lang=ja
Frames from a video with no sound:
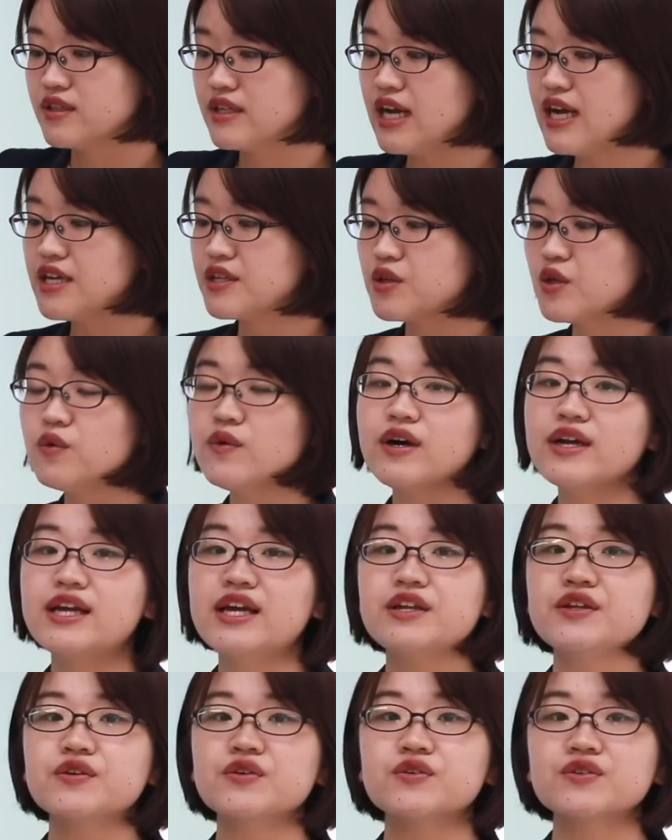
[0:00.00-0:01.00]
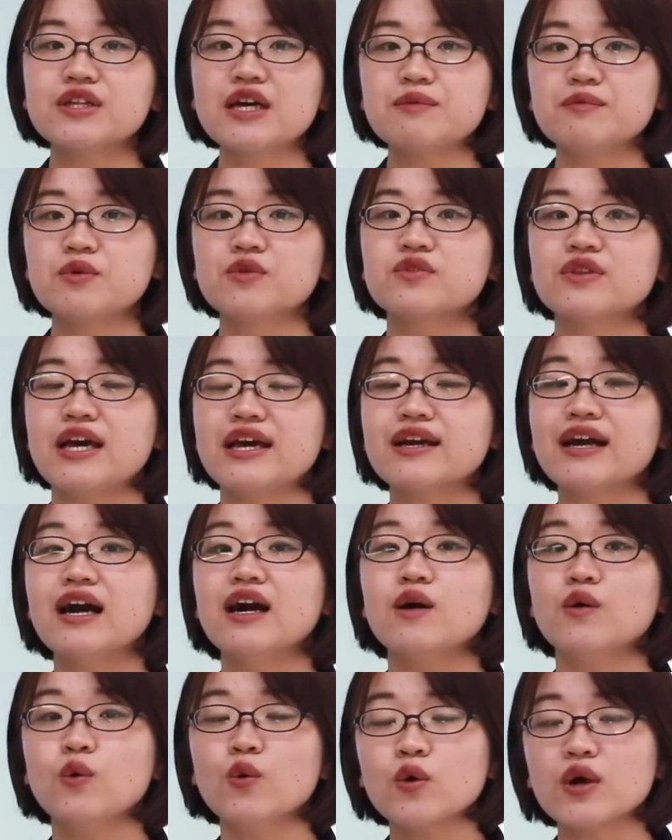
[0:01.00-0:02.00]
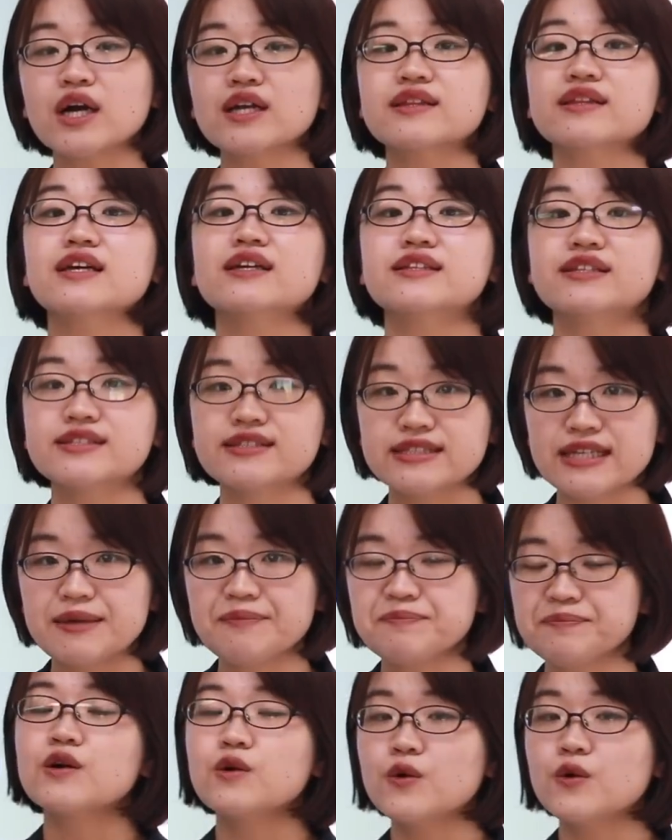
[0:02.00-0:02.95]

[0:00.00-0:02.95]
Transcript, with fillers: が問われるような問題が多かったんですね。